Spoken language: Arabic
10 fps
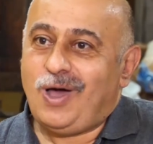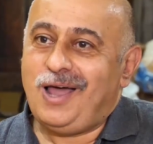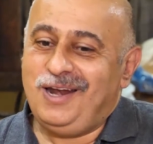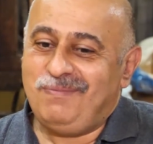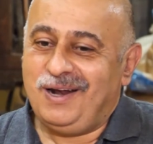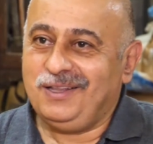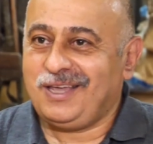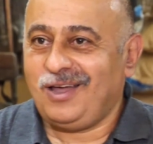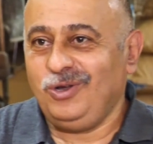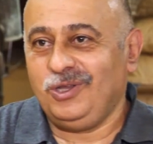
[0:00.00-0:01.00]
واهل البلد
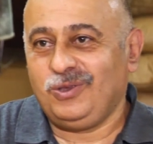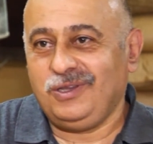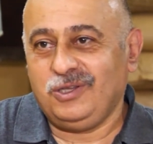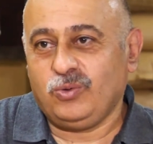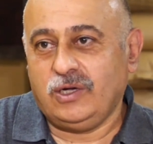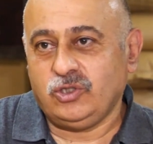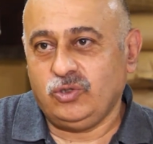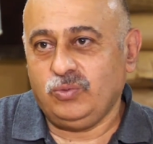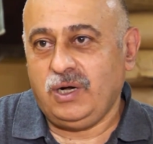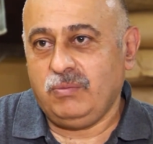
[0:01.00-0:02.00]
كانوا
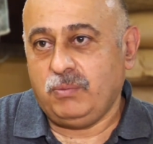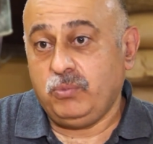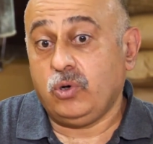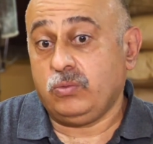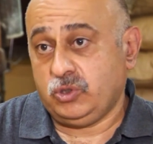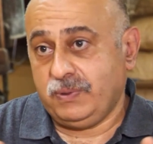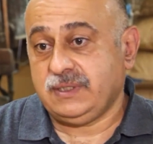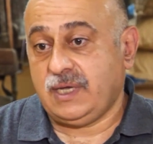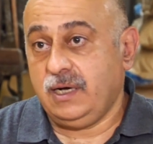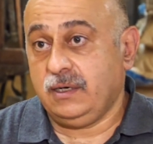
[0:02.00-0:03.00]
يتواجدوا بالببور ومش
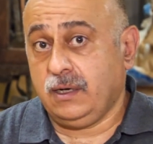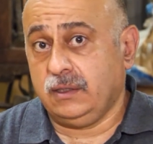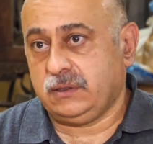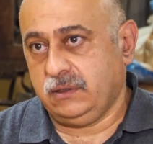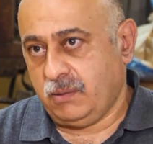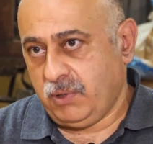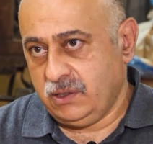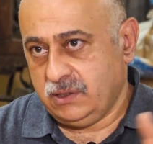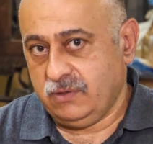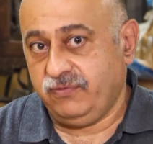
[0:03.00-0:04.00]
بس اهل الناصري
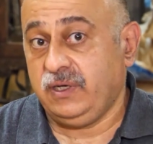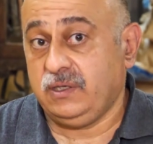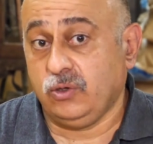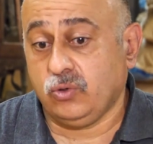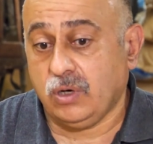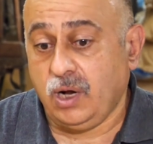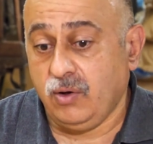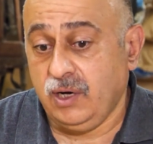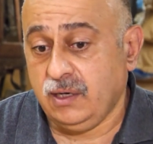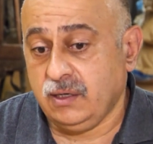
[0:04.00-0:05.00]
طبعا في كثير قرى
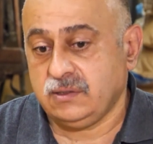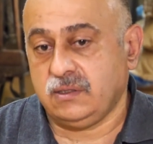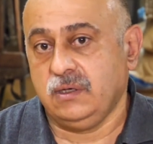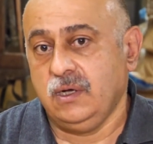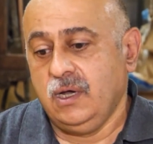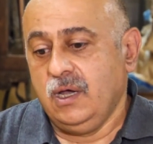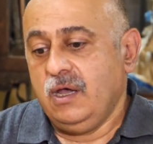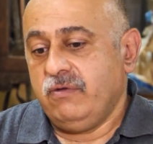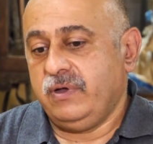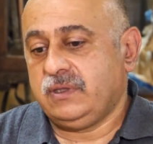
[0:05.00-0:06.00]
حوالين الناصري
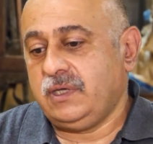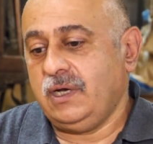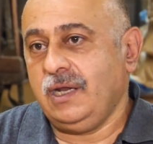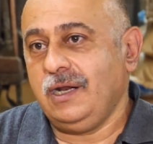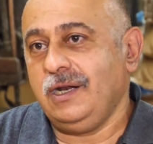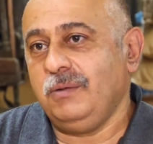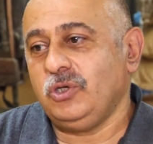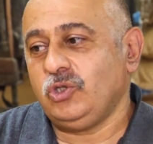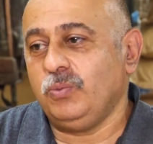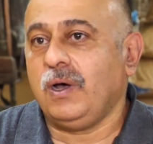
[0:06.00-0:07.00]
فالتنين هن
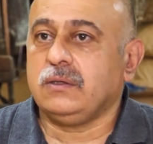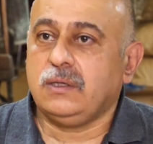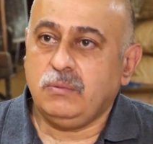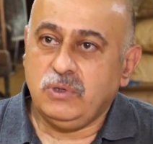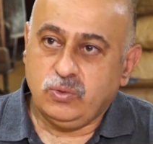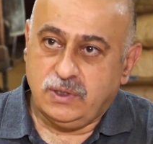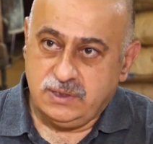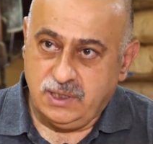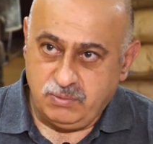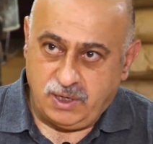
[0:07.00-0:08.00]
مشيوا بخطين
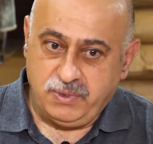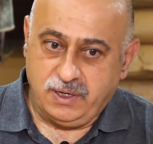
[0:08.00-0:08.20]
متوازيين مع